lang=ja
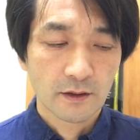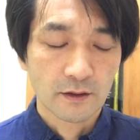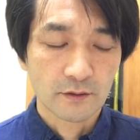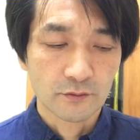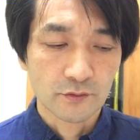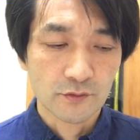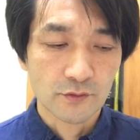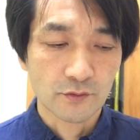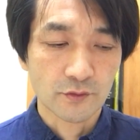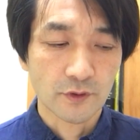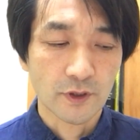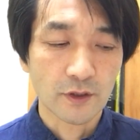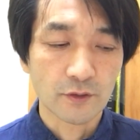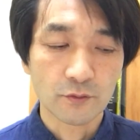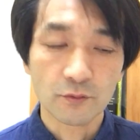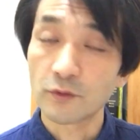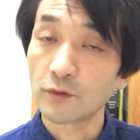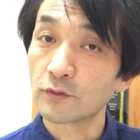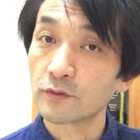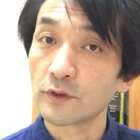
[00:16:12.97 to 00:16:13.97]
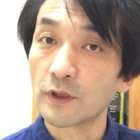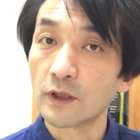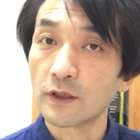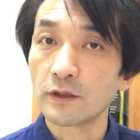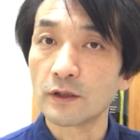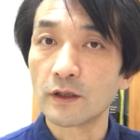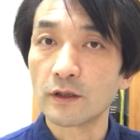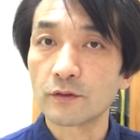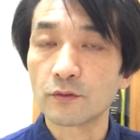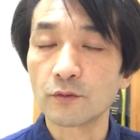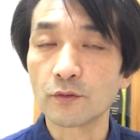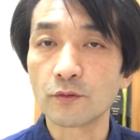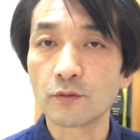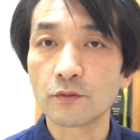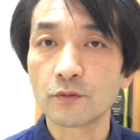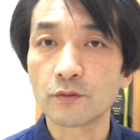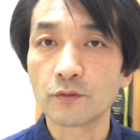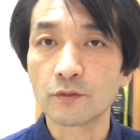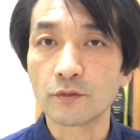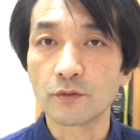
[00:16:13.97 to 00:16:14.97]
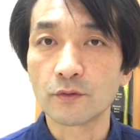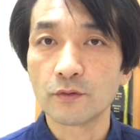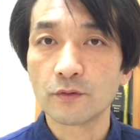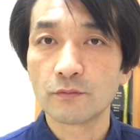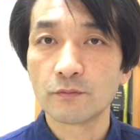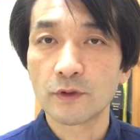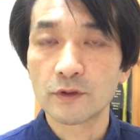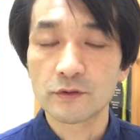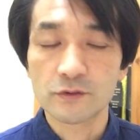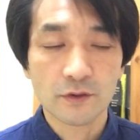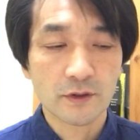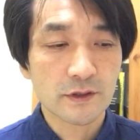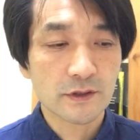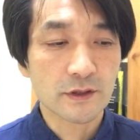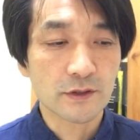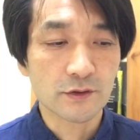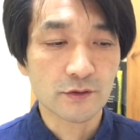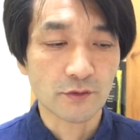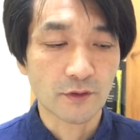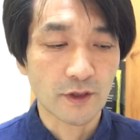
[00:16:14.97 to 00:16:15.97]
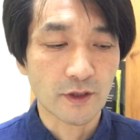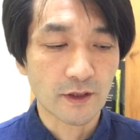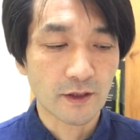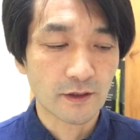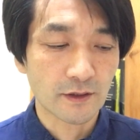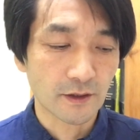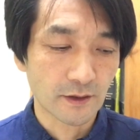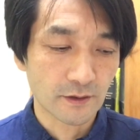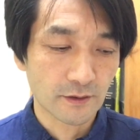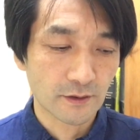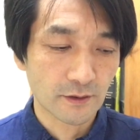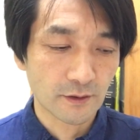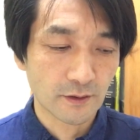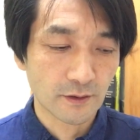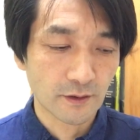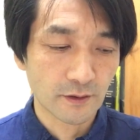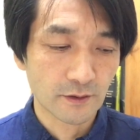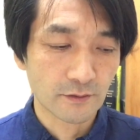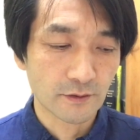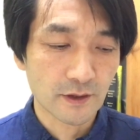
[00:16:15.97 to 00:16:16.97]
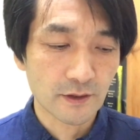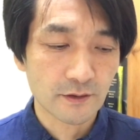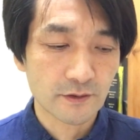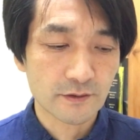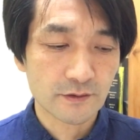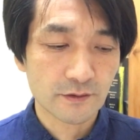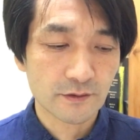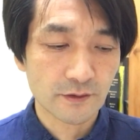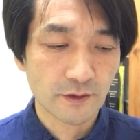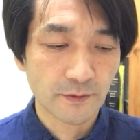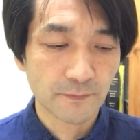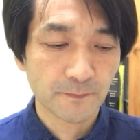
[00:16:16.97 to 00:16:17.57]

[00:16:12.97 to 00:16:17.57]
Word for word: その原動力なんだということを、それは聖書が語っているわけですよね。